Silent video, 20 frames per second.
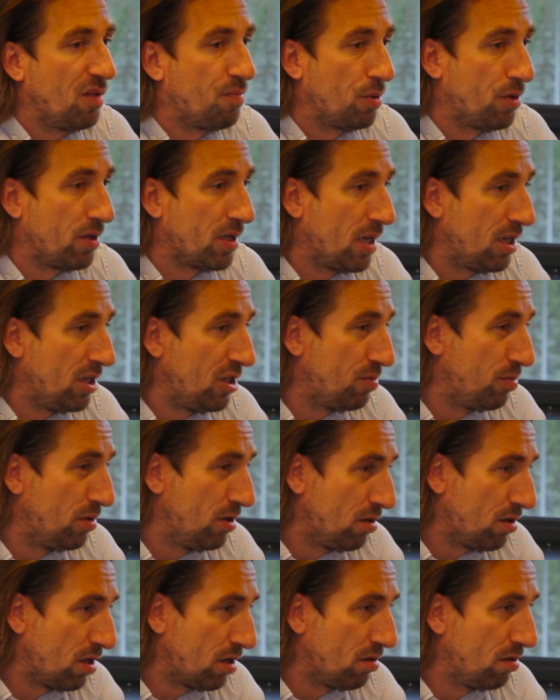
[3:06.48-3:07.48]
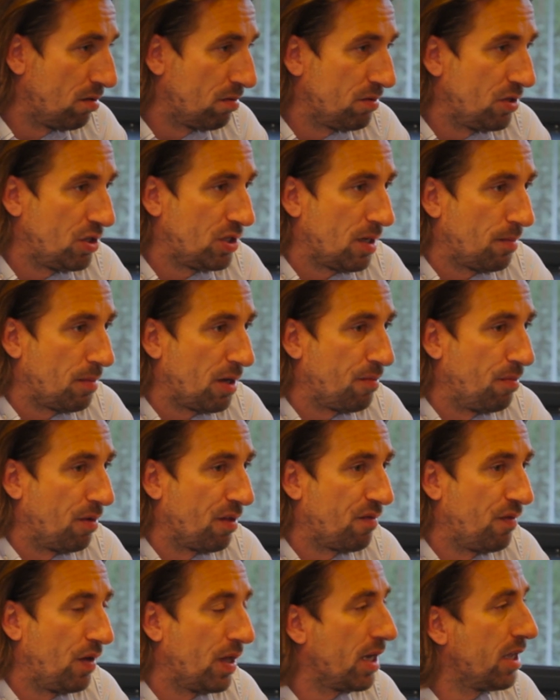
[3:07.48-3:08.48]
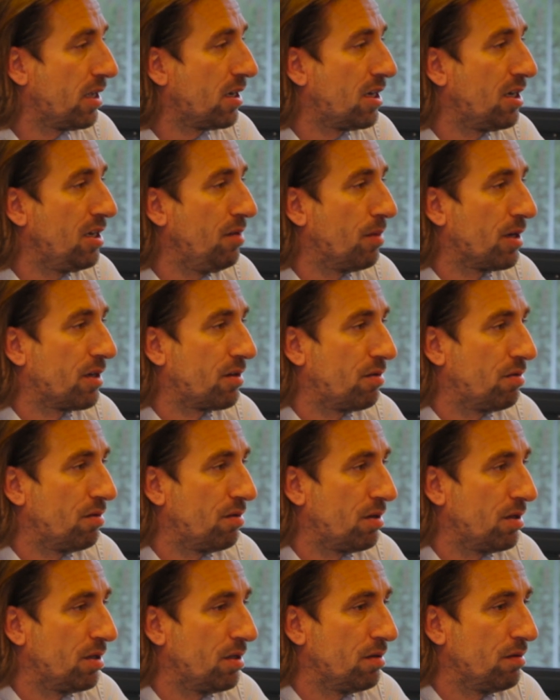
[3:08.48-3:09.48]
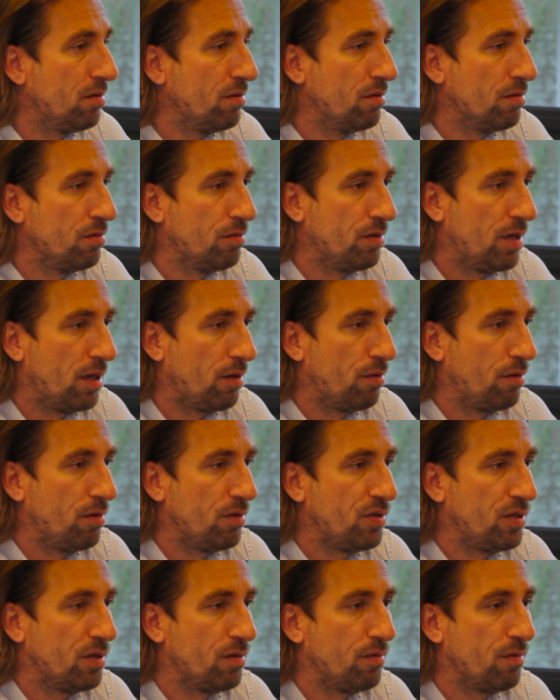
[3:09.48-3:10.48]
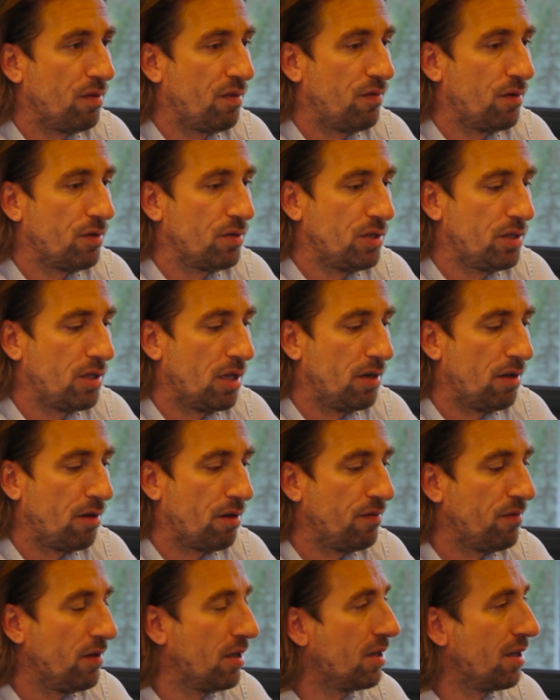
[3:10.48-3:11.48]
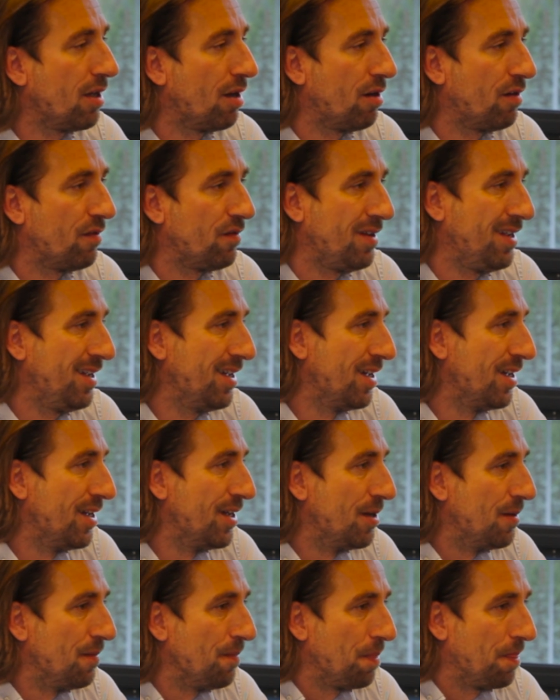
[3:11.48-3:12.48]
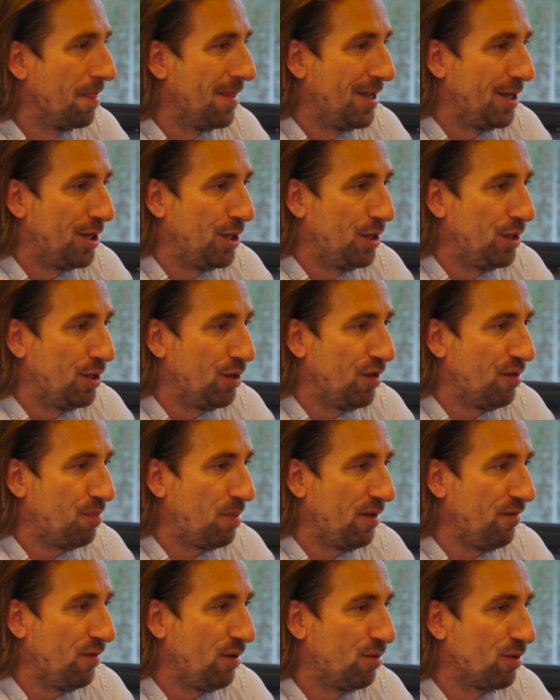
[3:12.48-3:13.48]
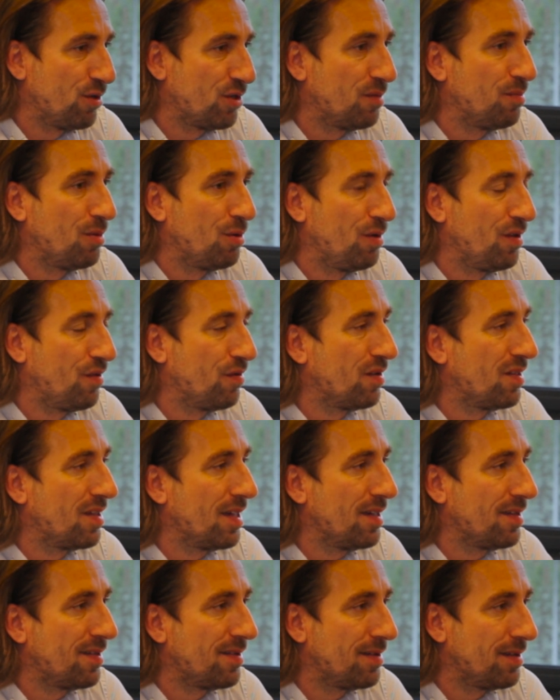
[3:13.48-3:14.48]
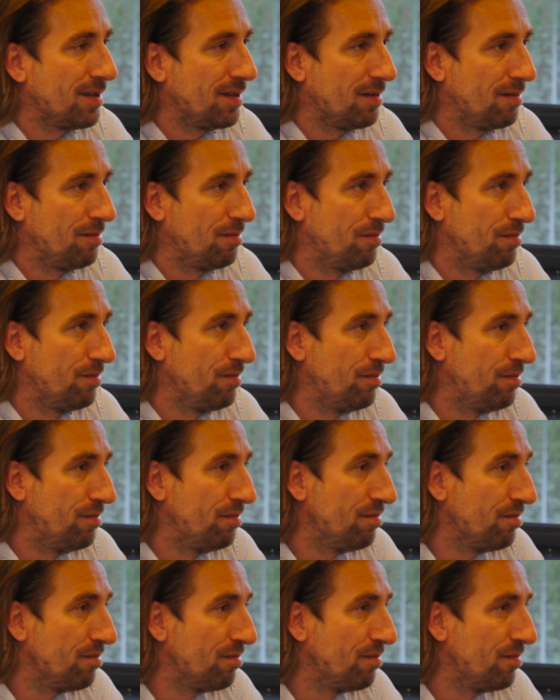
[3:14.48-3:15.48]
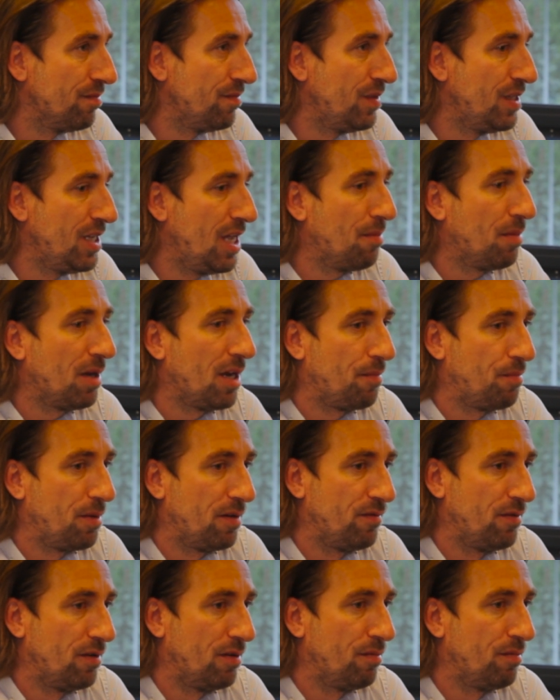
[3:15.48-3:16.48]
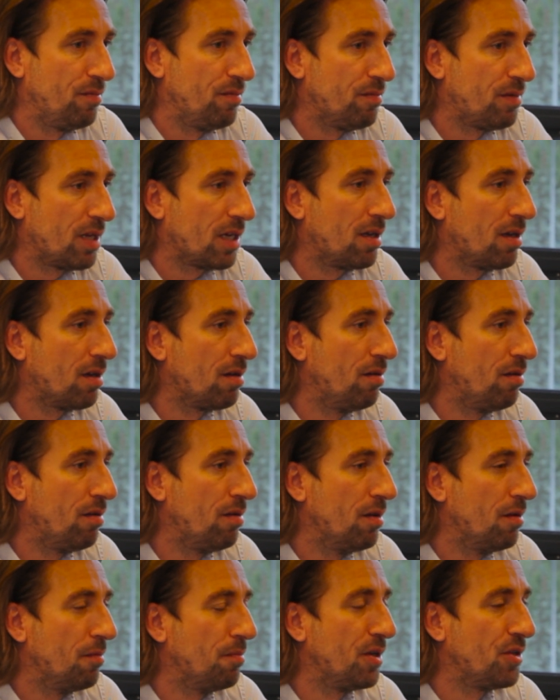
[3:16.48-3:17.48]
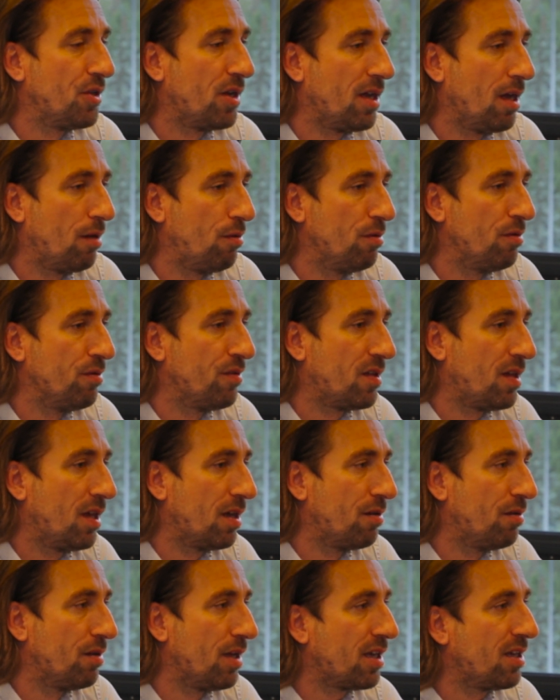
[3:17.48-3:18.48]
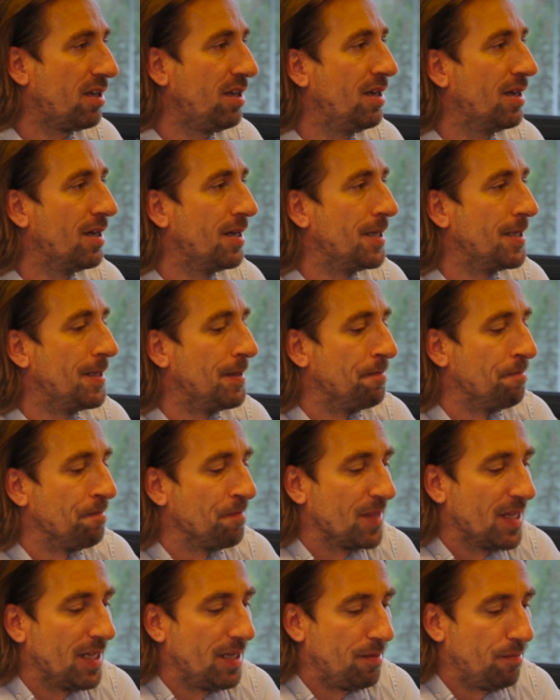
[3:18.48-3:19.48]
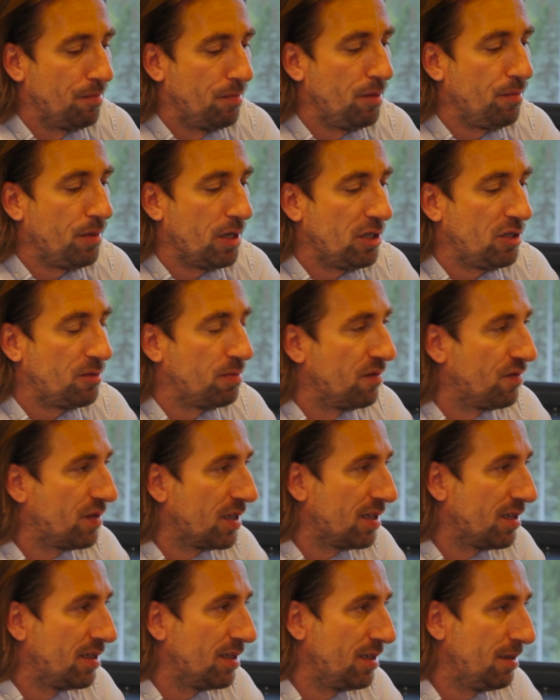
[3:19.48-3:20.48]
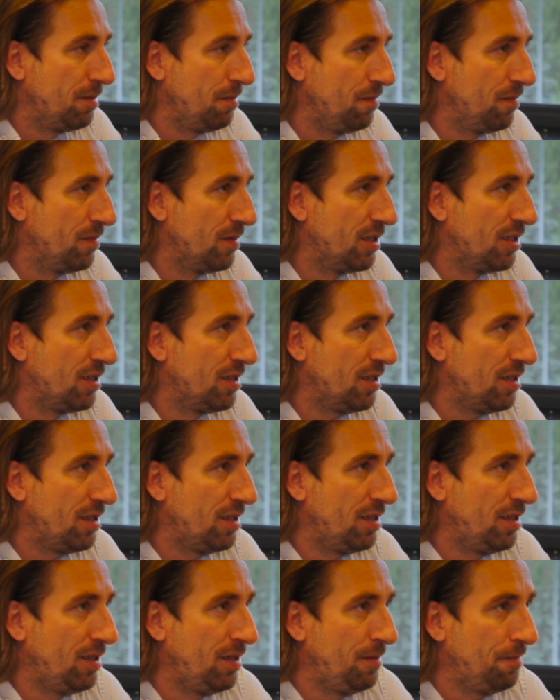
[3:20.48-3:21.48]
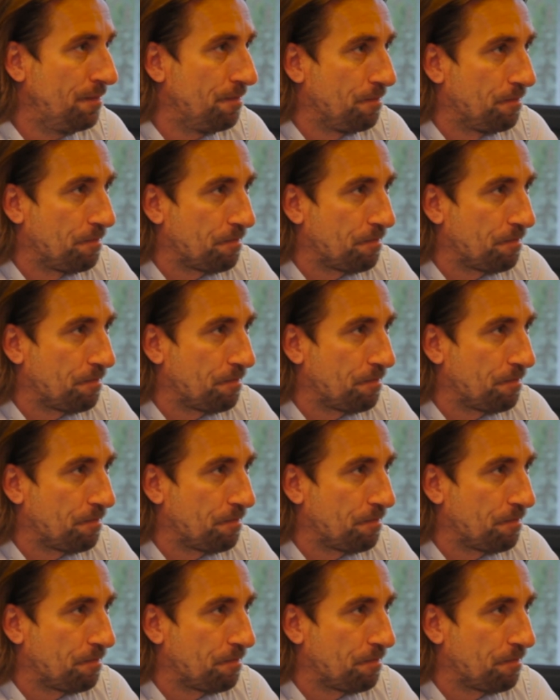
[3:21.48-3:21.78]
się spotykaliśmy, do tego gdzieś tam atmosfera i klimat, który udało się stworzyć tenorowi Engelowi, yy, no sprawiło, że były sukcesy. Nie ma na pewno takiego materiału ludzkiego, jaki my mieliśmy wtedy i